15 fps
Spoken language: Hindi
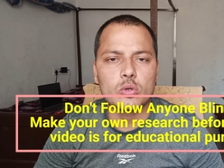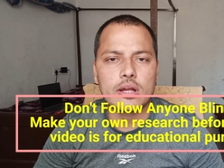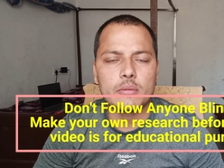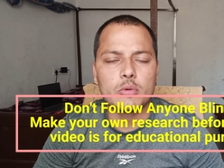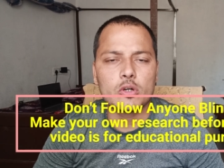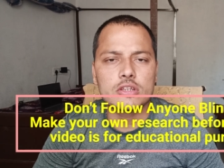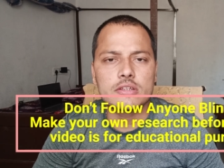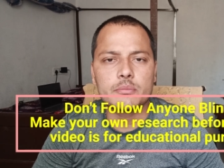थोड़ा
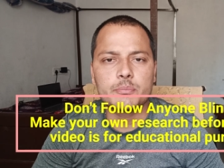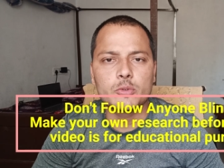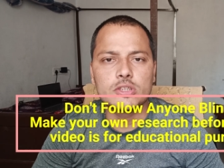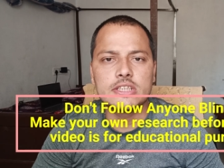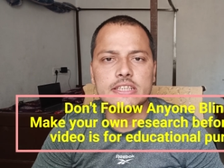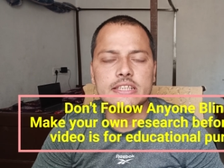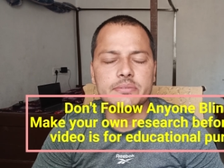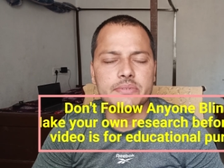बहुत
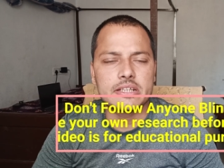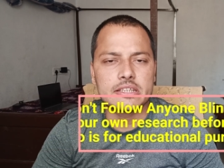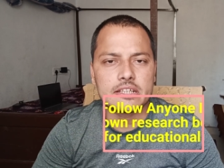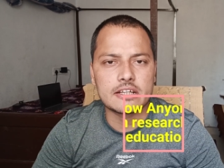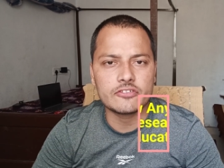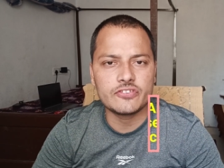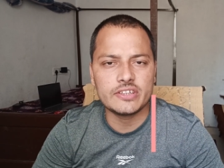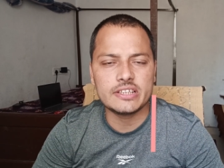पॉजिटिव के
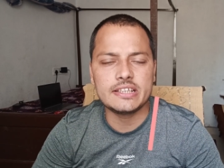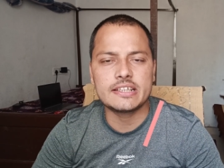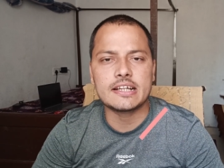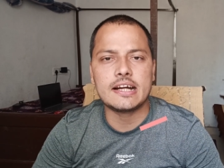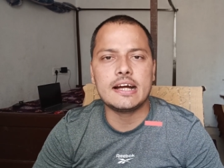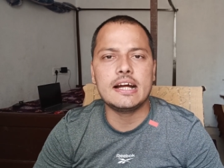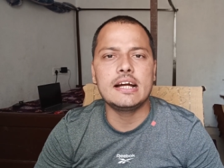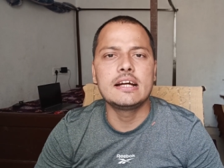तरफ ही दिखा